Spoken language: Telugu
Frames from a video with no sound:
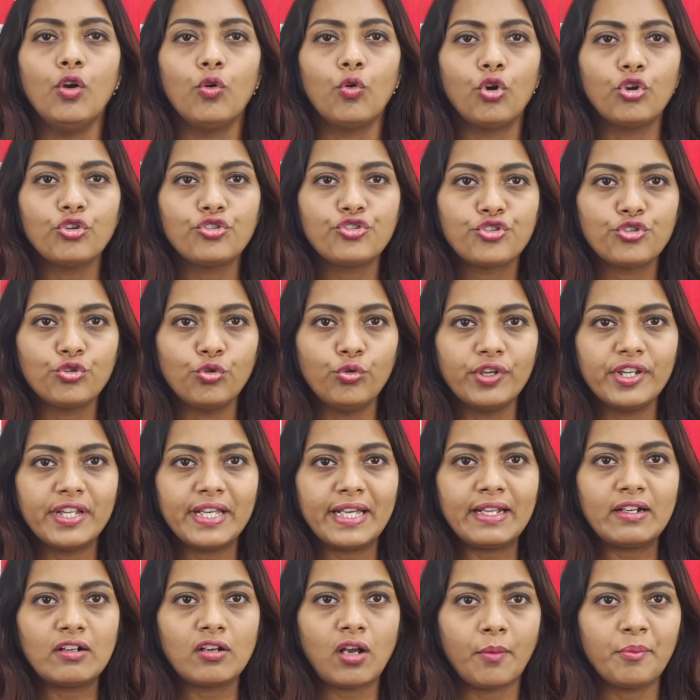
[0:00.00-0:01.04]
ఓ
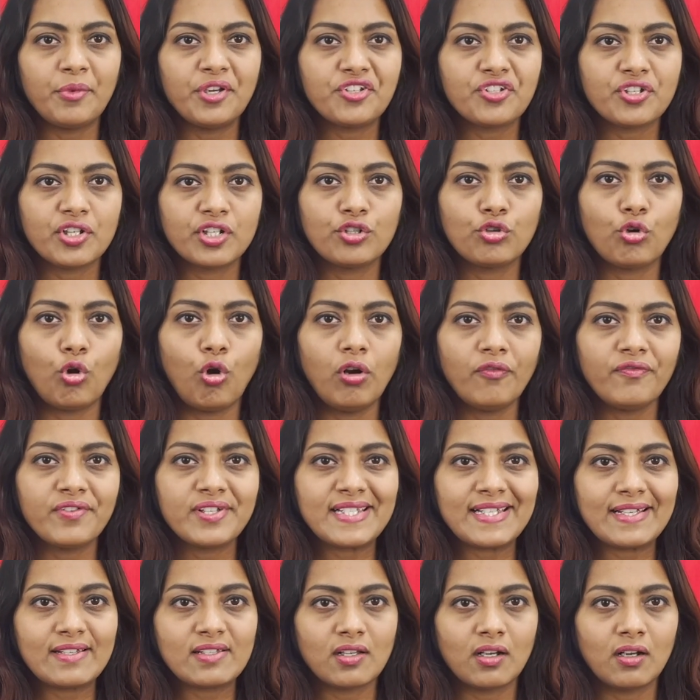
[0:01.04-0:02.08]
జూనియర్ కమిషన్
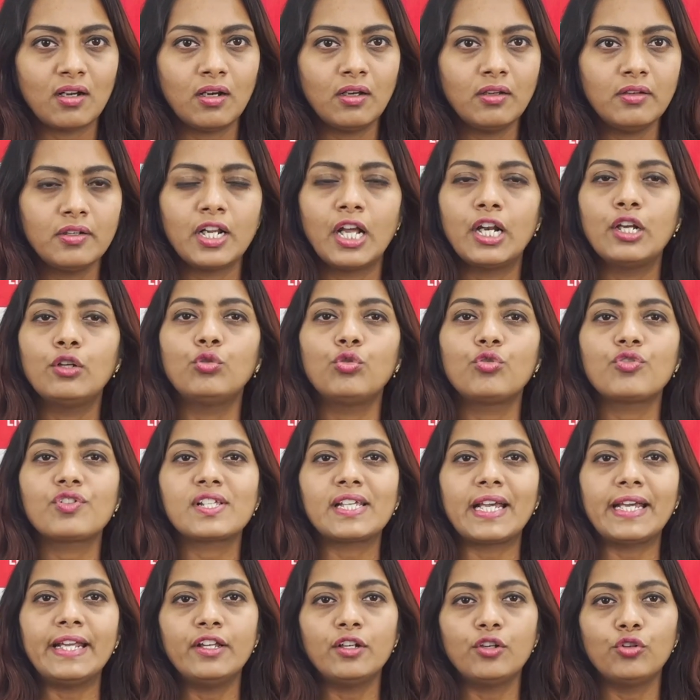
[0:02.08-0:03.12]
ఆఫీసర్ సహా నలుగురు
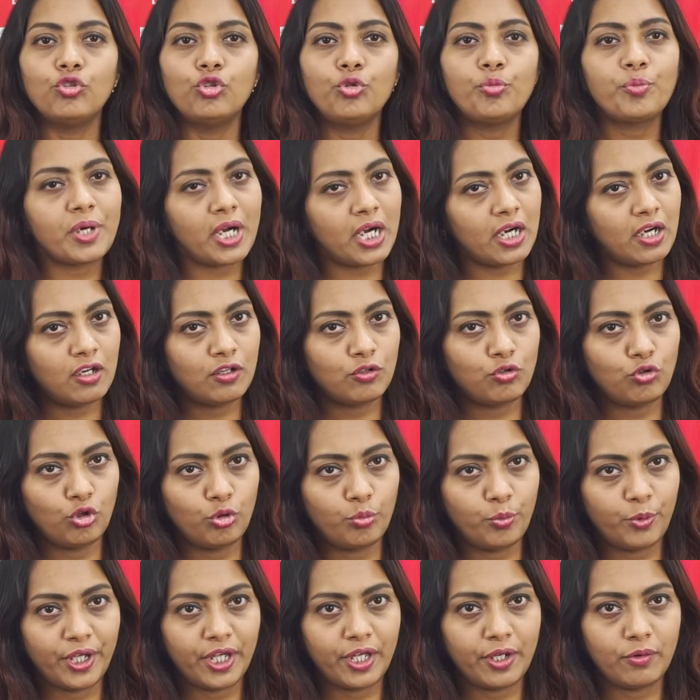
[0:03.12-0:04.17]
సైనికులు ప్రాణాలు
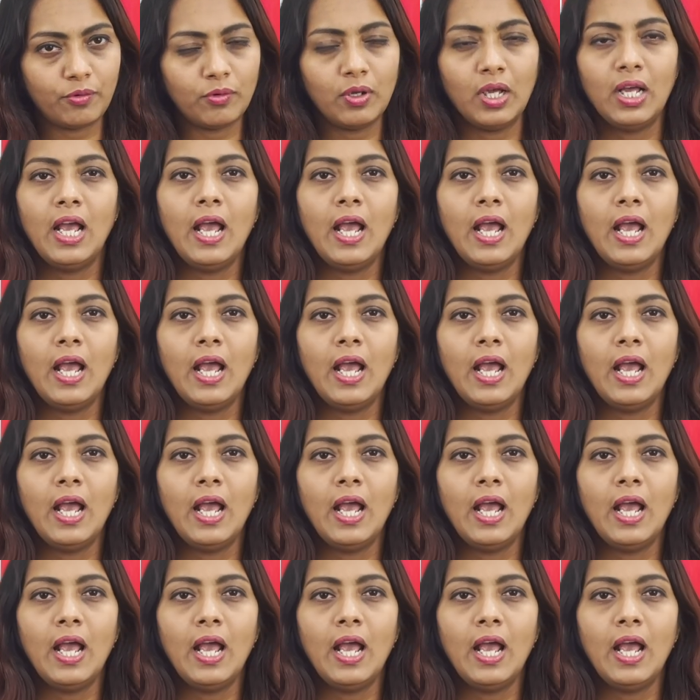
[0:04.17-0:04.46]
కోల్పోయారు